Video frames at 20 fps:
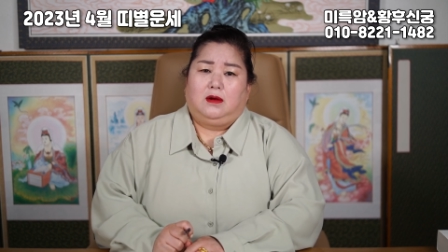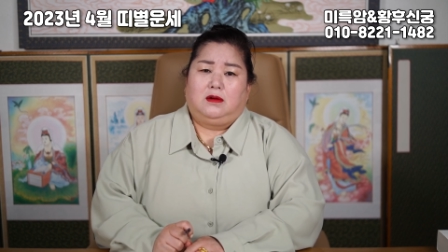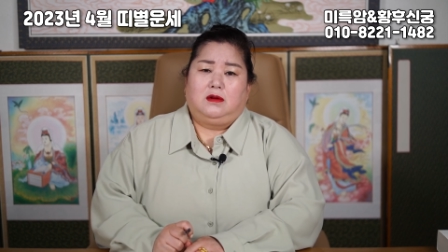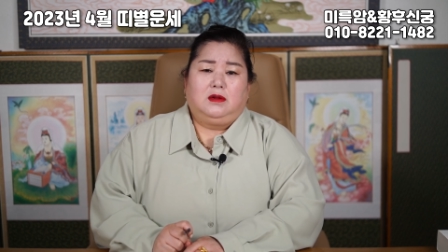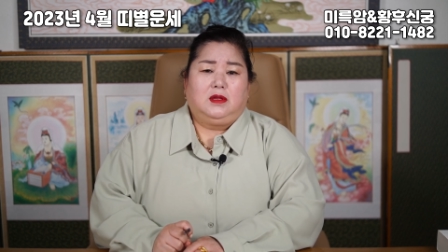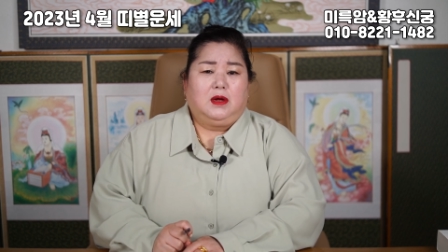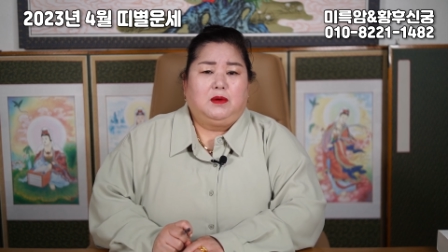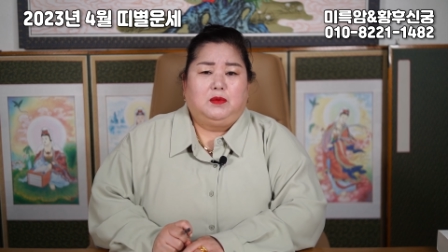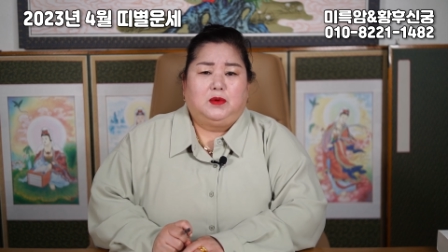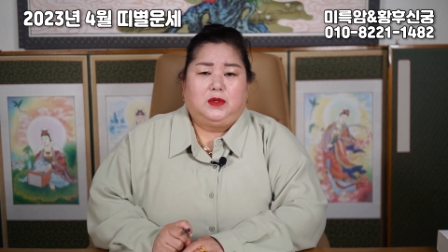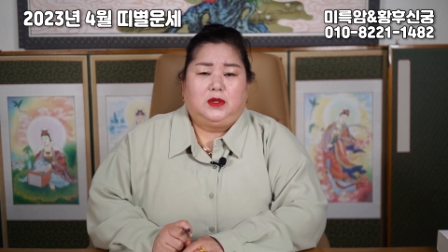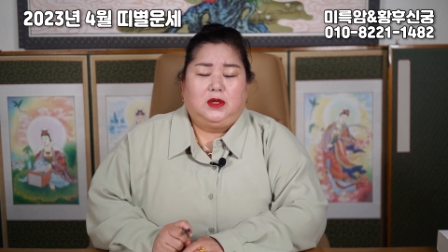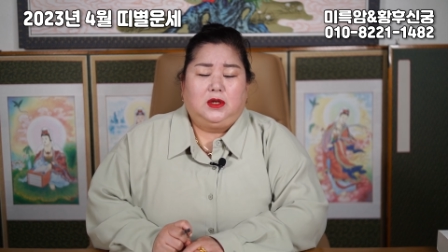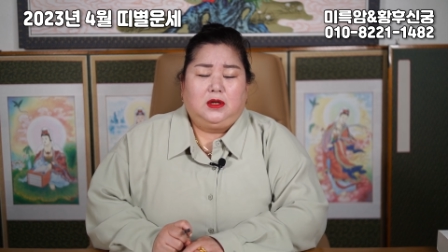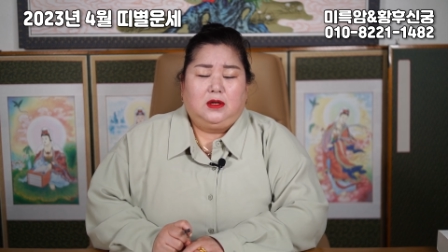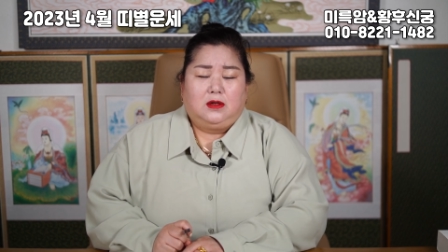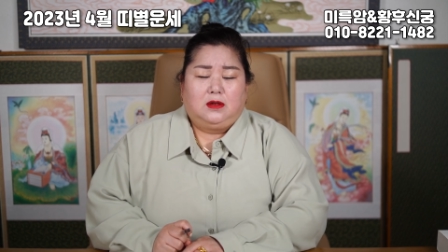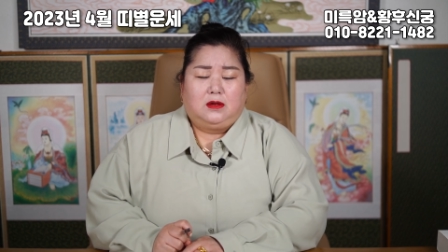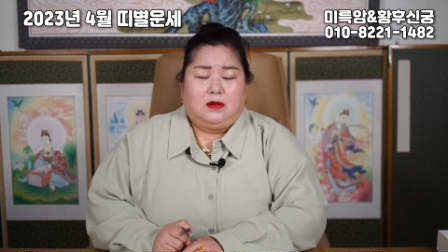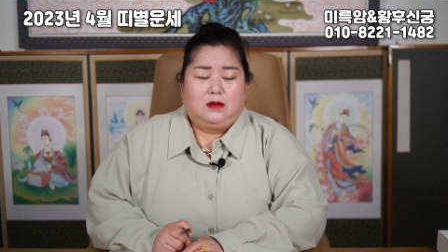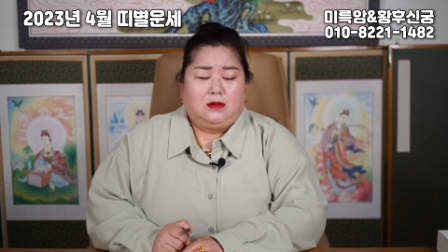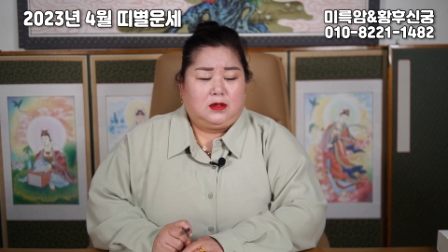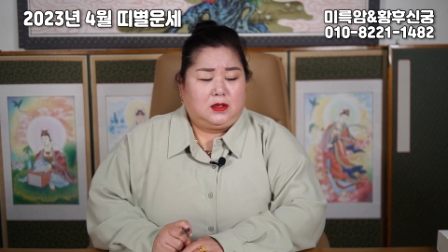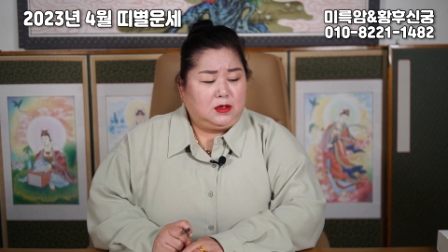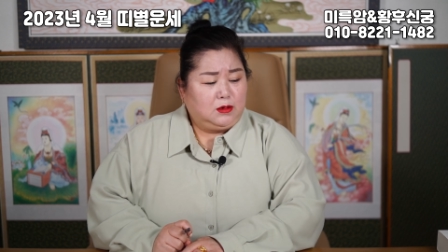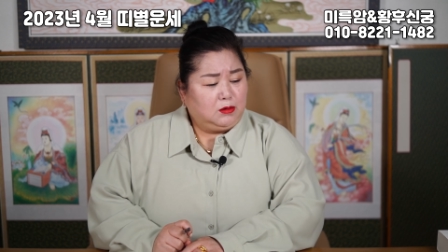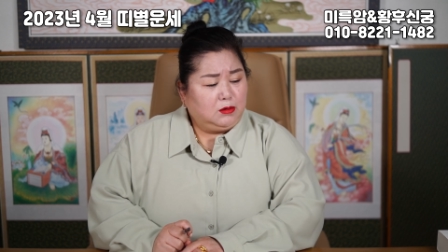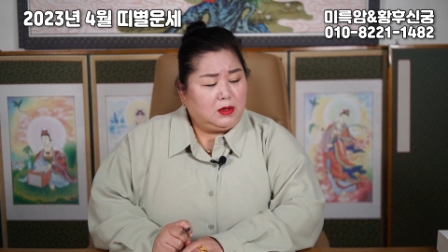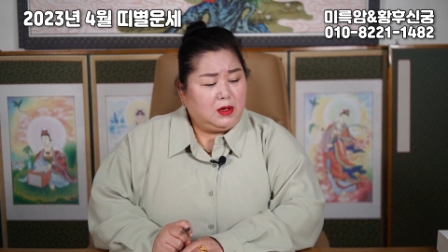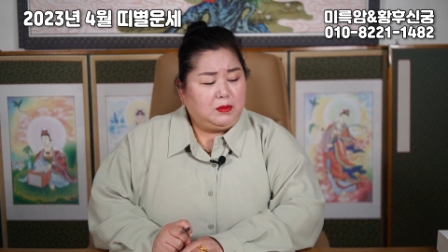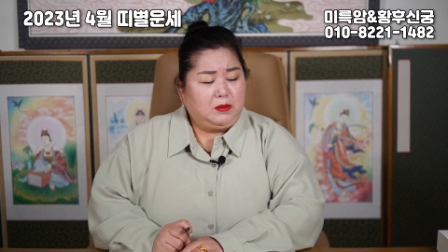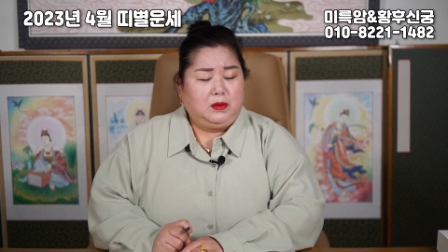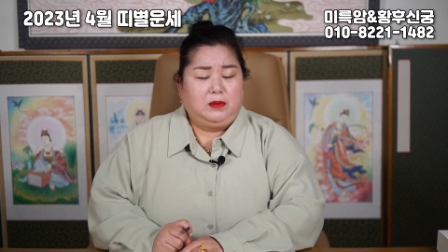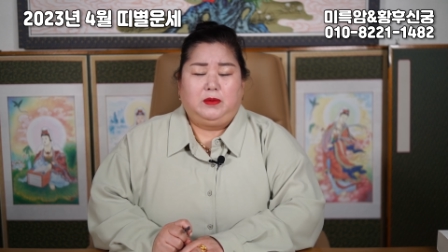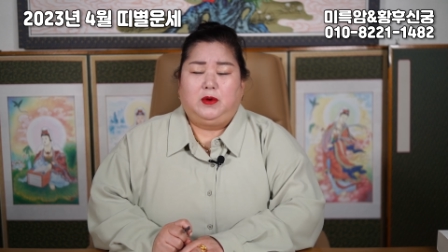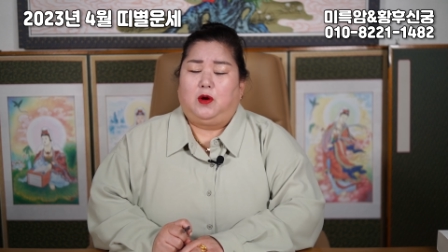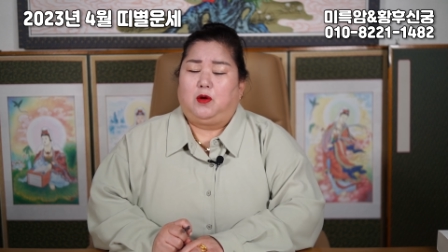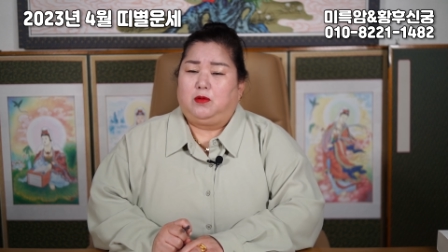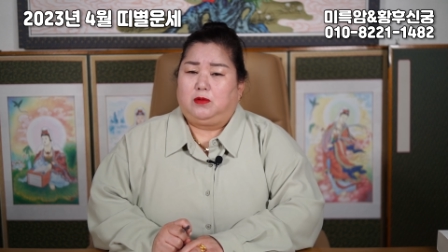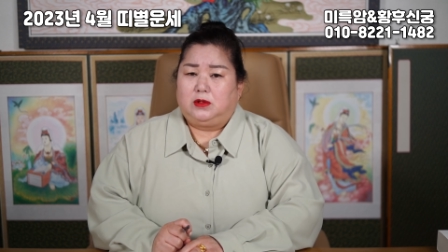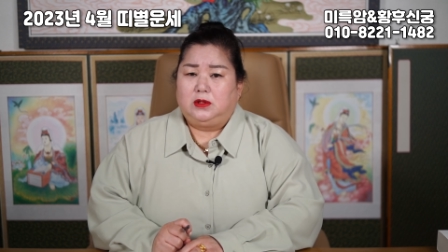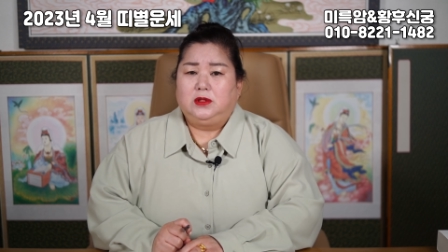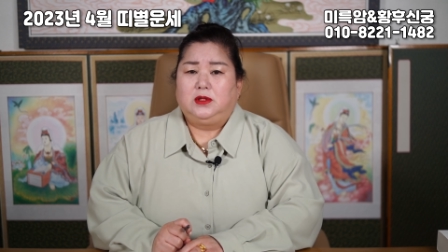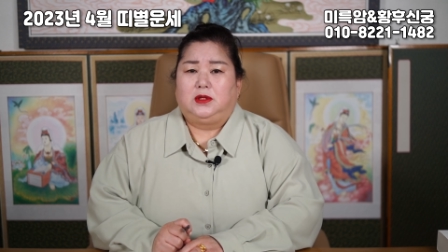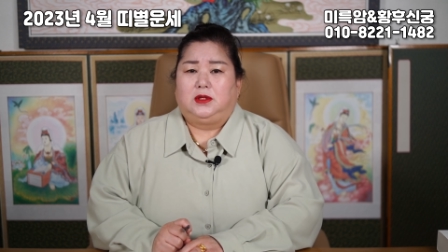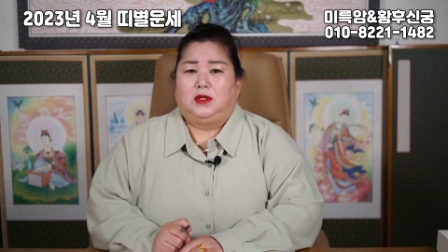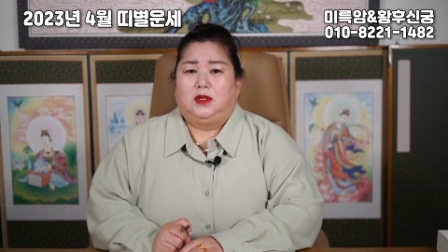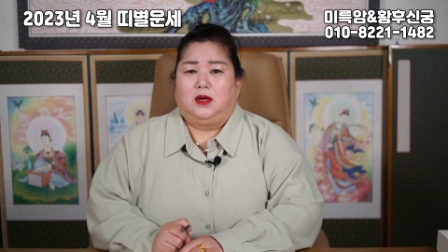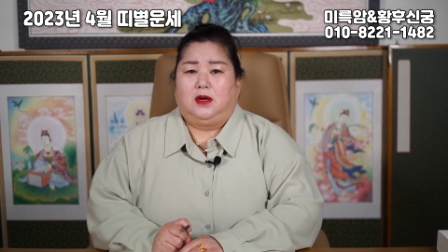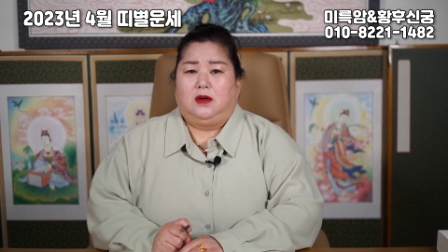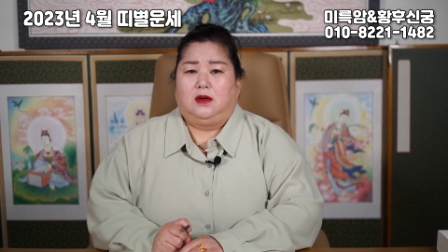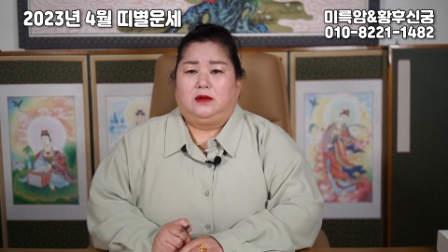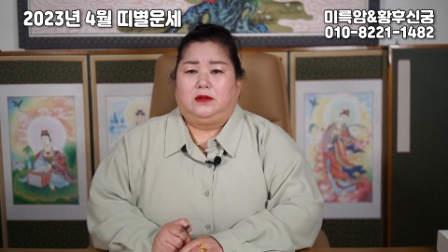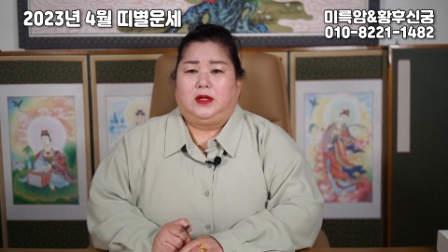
그러다 보니 뒤돌아보면 없거든요.